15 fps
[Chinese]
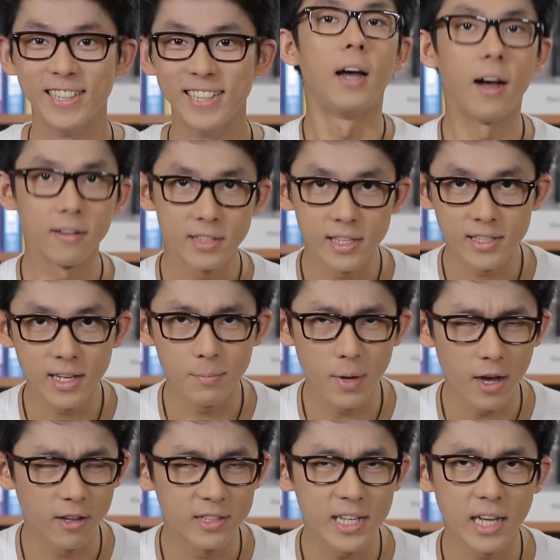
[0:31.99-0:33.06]
好，在这个美
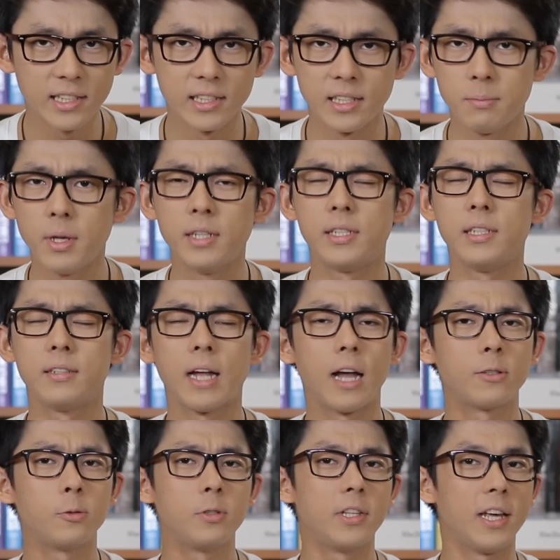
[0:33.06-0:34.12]
好的假期里面，请拿
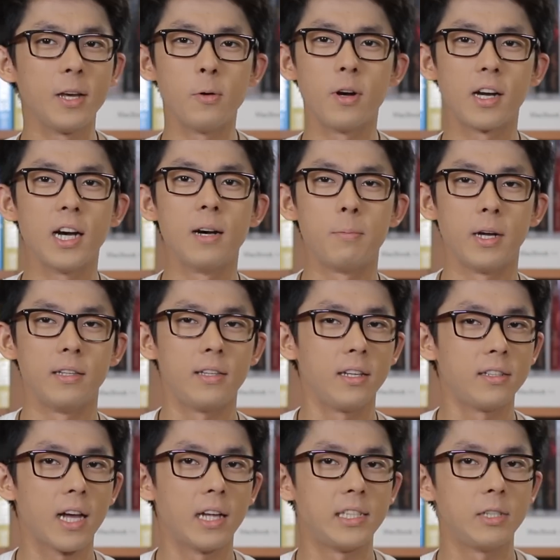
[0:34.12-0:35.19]
出你的英文课本，定
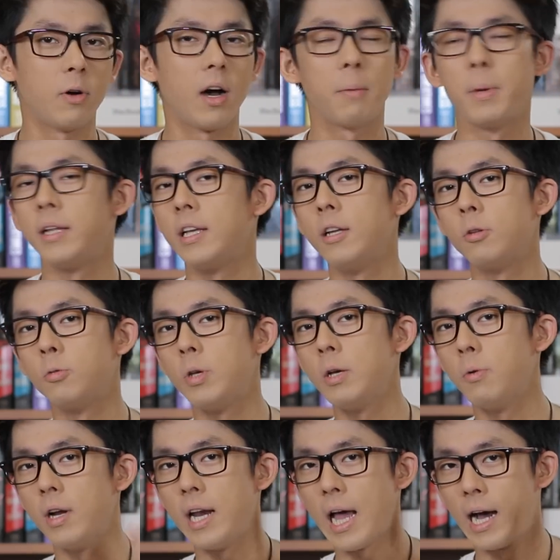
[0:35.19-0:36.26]
下计划，每天读英
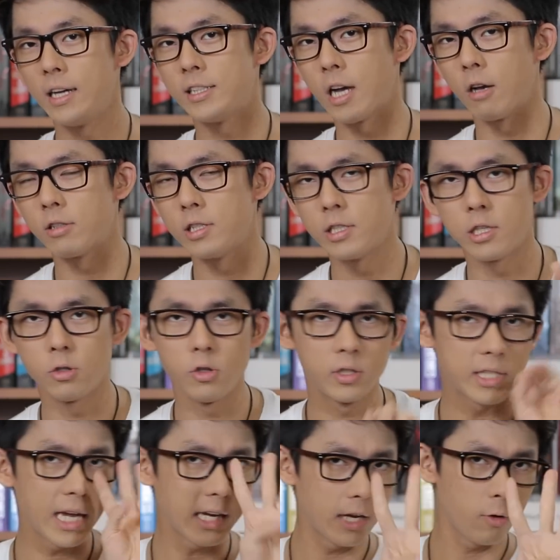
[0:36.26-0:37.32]
文两个小时，持续
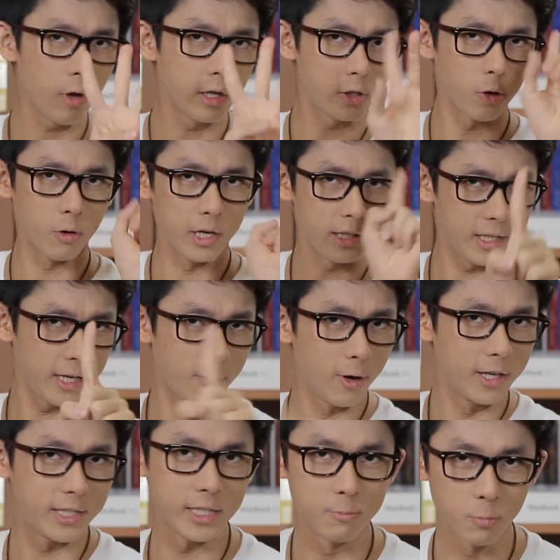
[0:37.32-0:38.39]
三个月，就一定
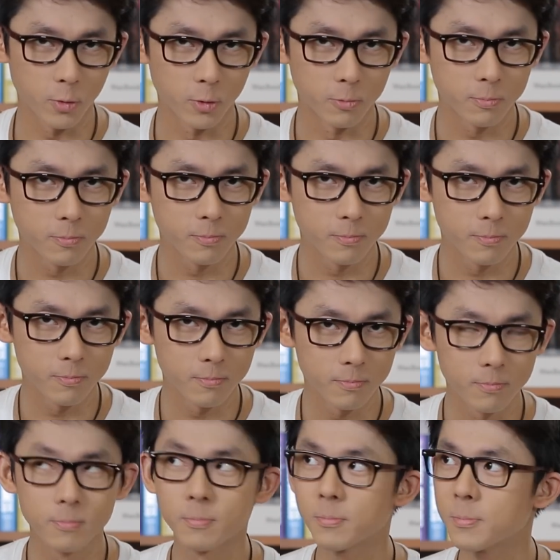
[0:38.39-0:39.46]
会进步。
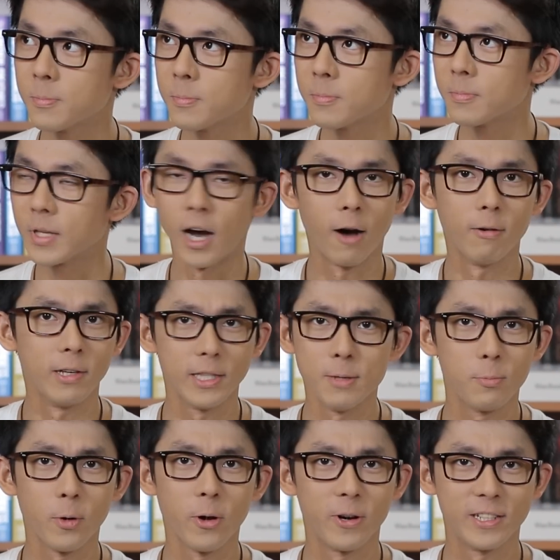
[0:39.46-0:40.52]
好，一定
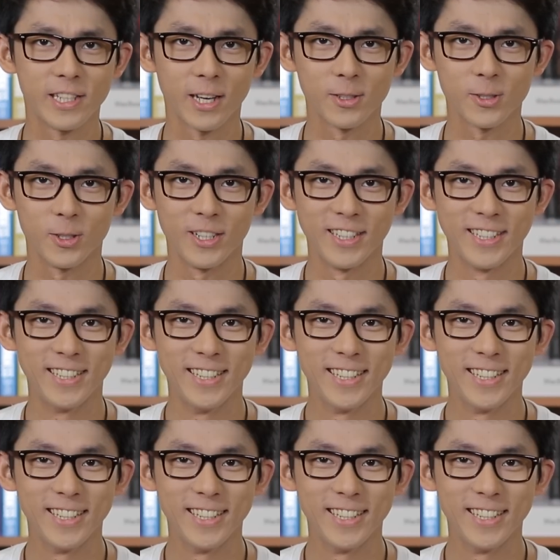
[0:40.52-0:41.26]
不会有人这样说。